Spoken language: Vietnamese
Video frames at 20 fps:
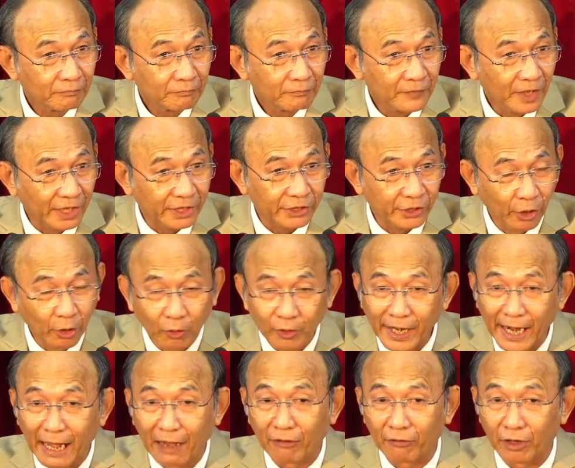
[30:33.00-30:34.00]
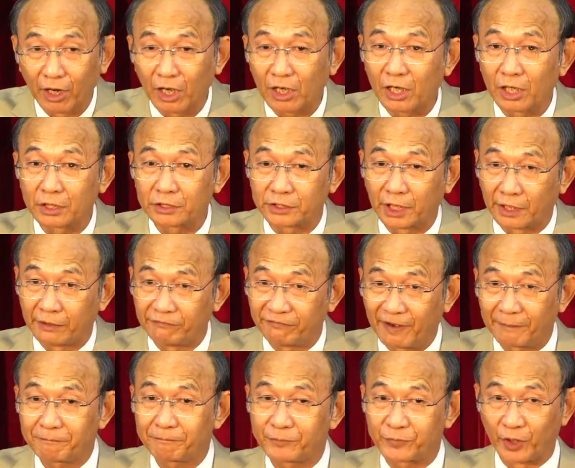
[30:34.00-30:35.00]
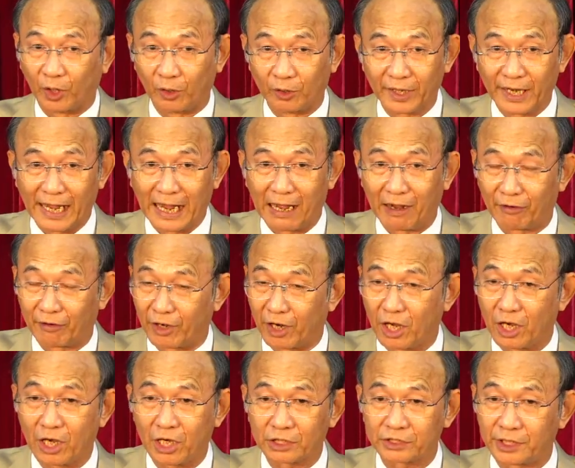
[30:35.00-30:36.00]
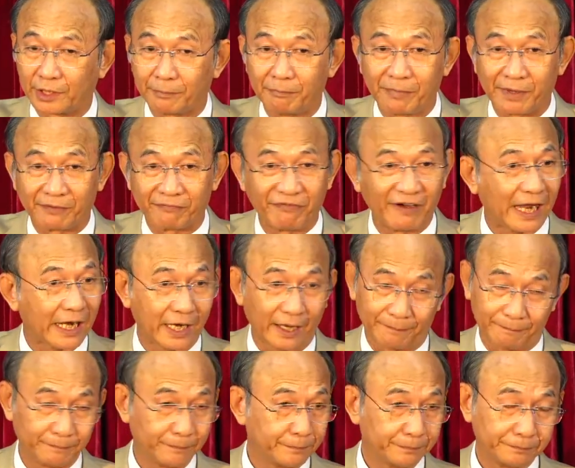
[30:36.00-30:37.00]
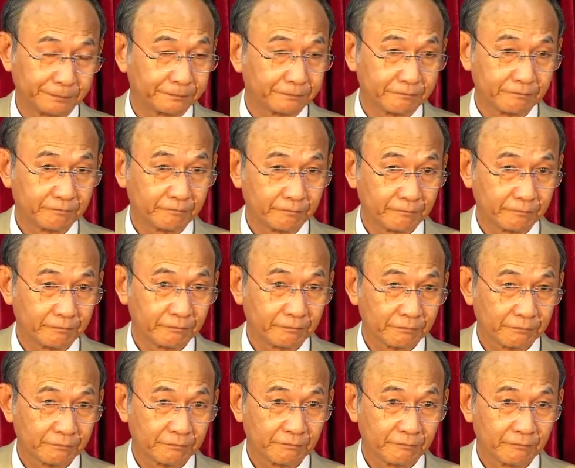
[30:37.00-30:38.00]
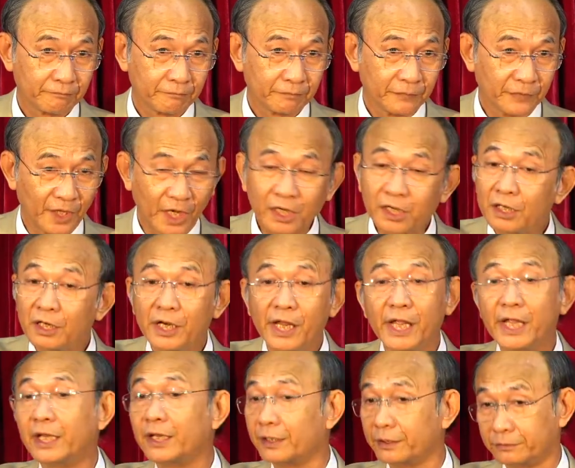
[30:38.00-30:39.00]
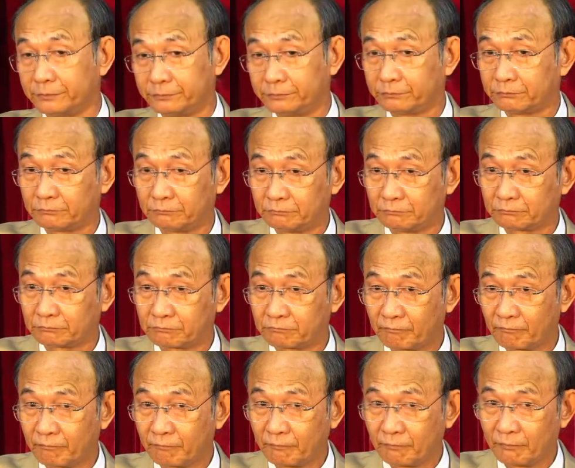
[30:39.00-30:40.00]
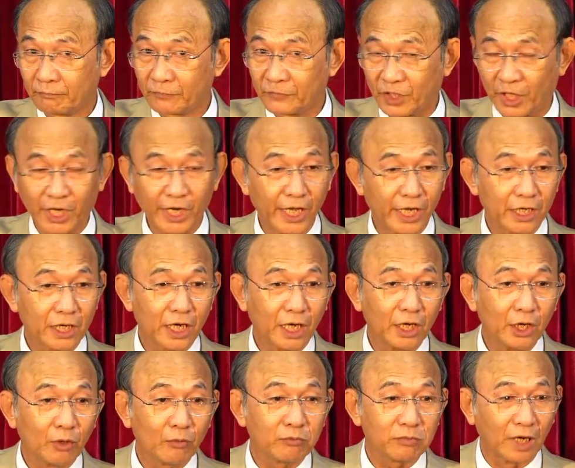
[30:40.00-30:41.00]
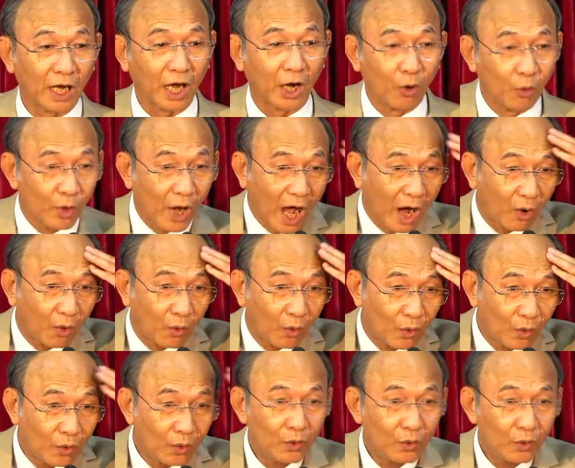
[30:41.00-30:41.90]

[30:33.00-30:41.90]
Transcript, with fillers: cái chỗ nào nó có thể vấp, chỗ nào nó có thể bị va đập. Nó cứ đi. Cho nên có lúc là u đầu,